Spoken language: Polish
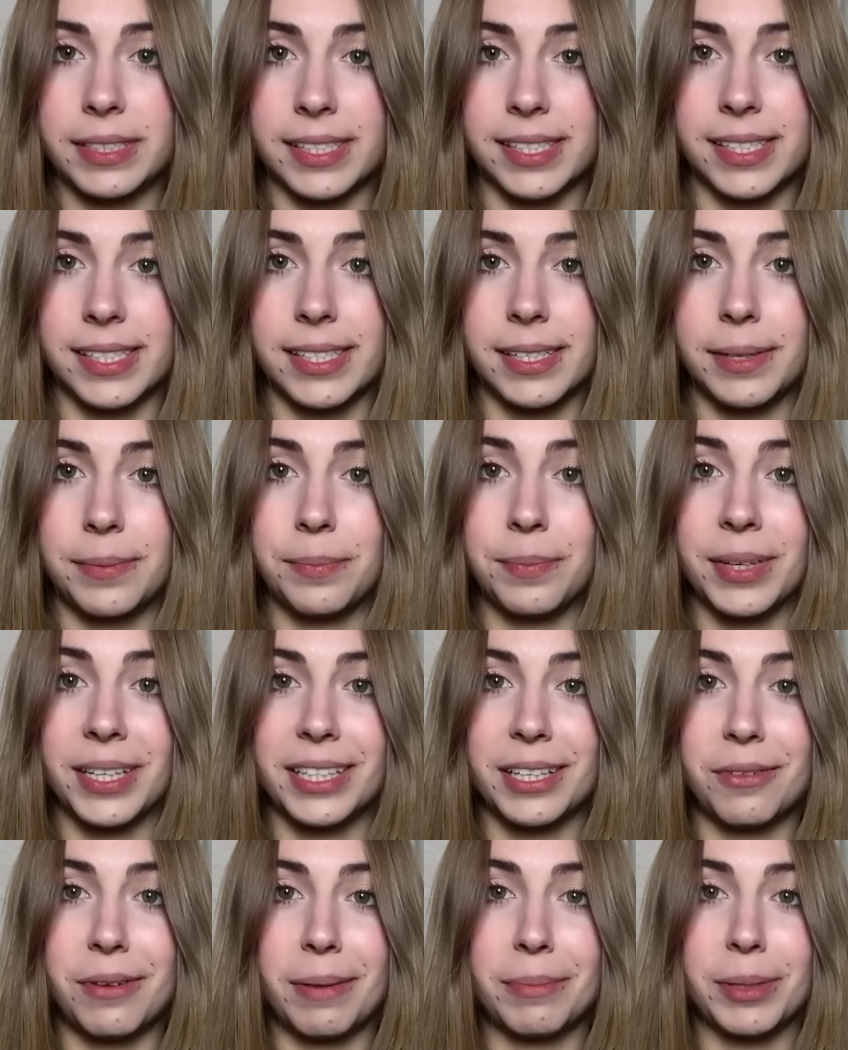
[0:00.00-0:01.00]
z
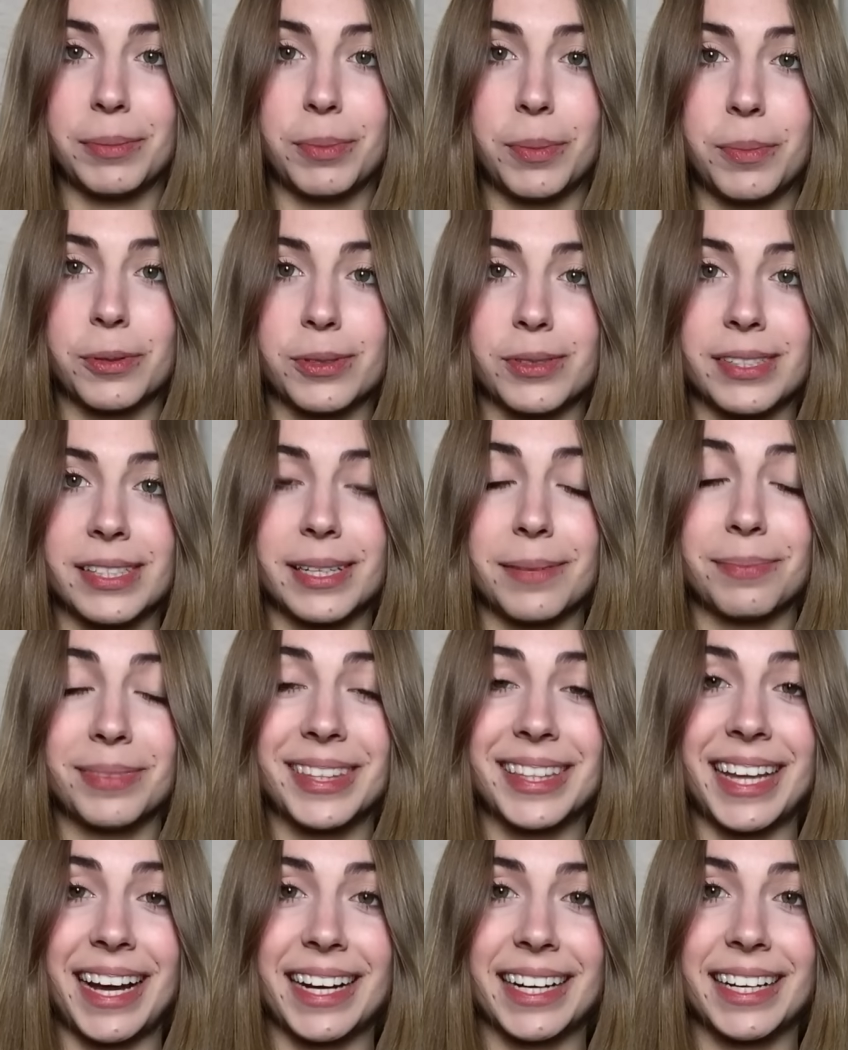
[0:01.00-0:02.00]
migdałami. Po prostu jestem
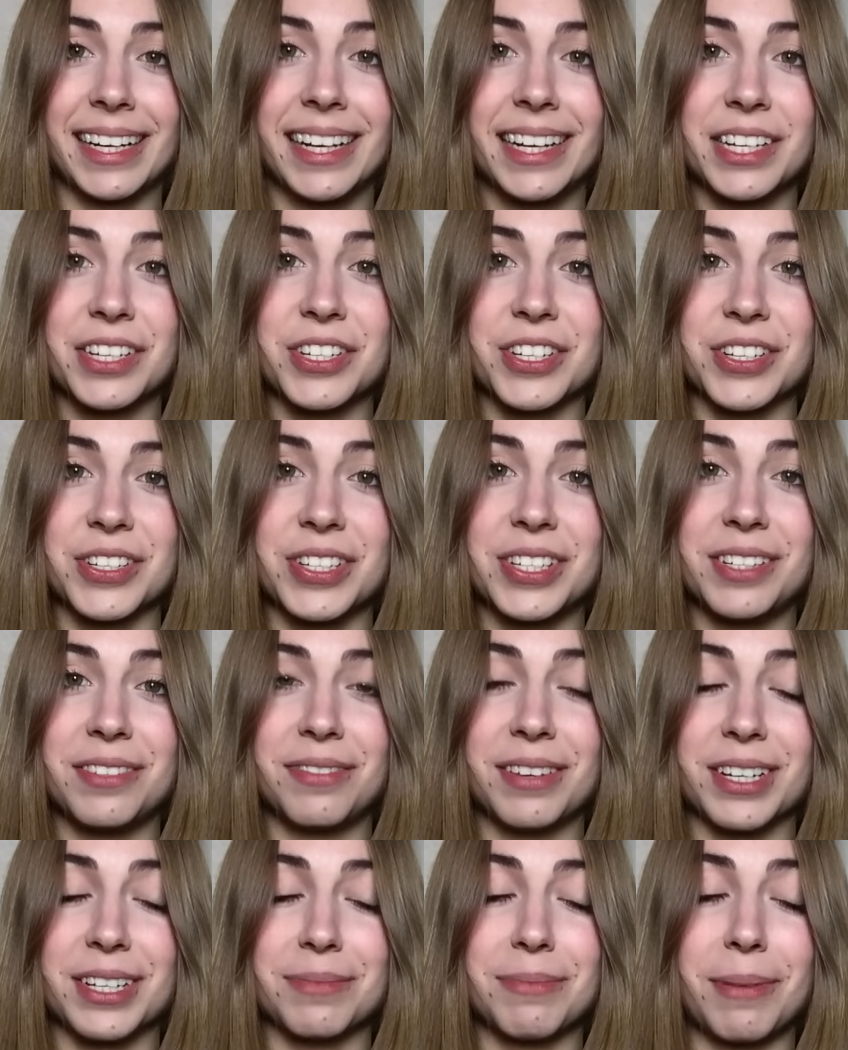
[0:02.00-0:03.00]
tak
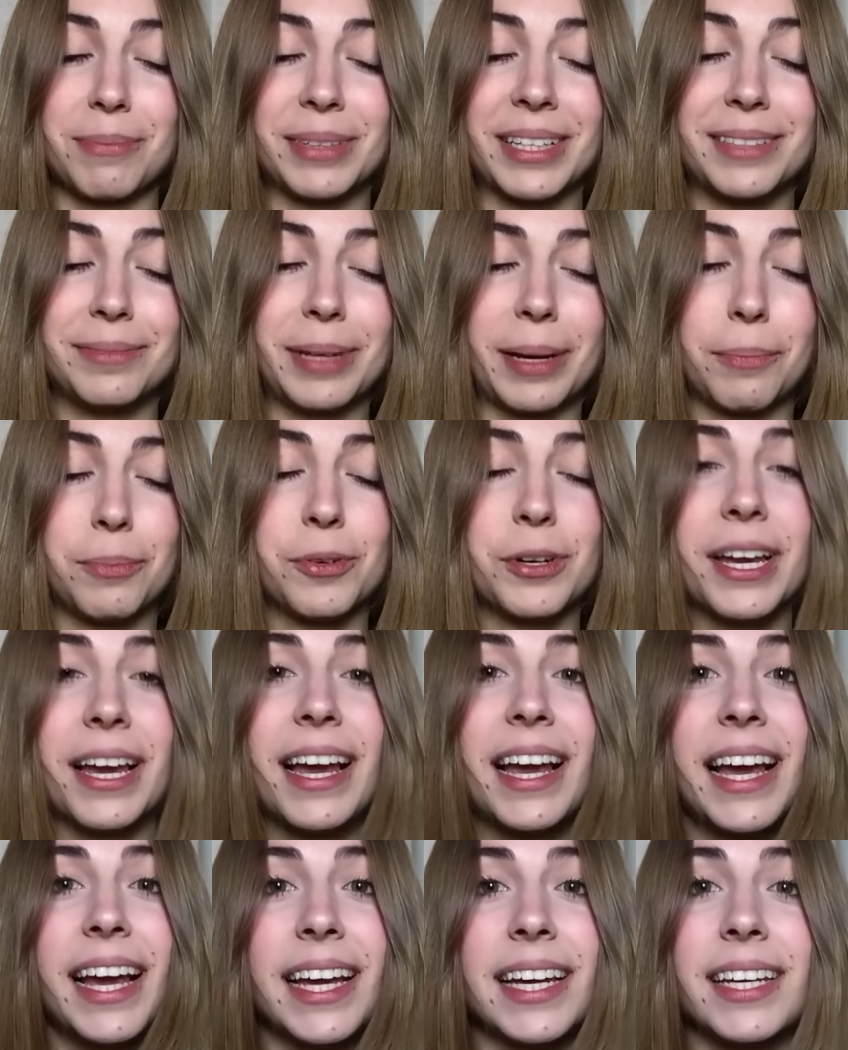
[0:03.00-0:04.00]
szczęśliwa, że mam ten napój
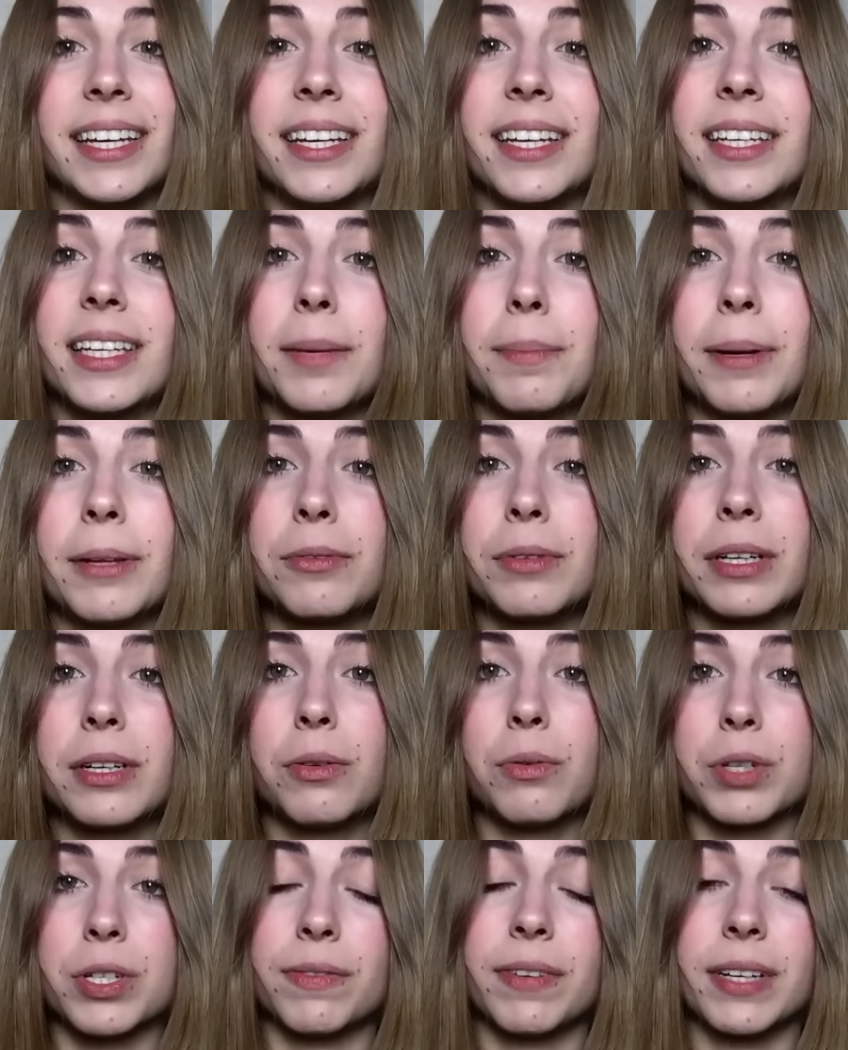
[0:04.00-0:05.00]
i nie planuję
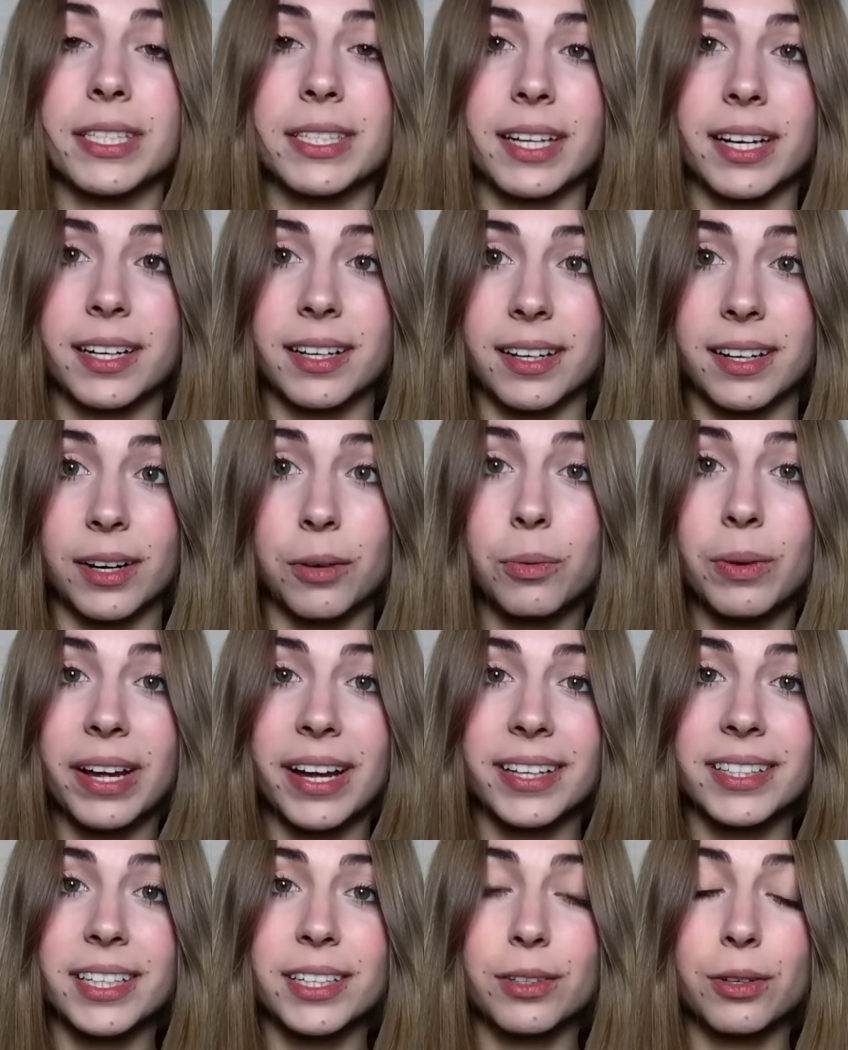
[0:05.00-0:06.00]
go używać tak
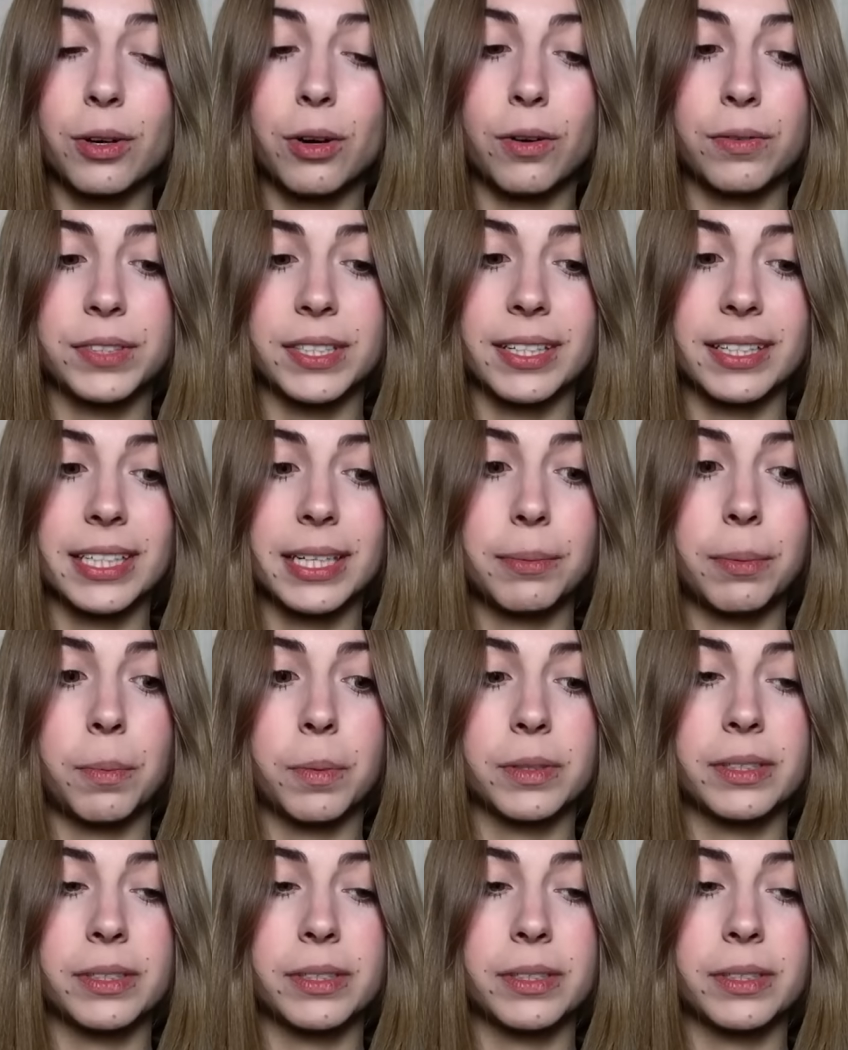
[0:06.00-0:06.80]
regularnie do owsianki,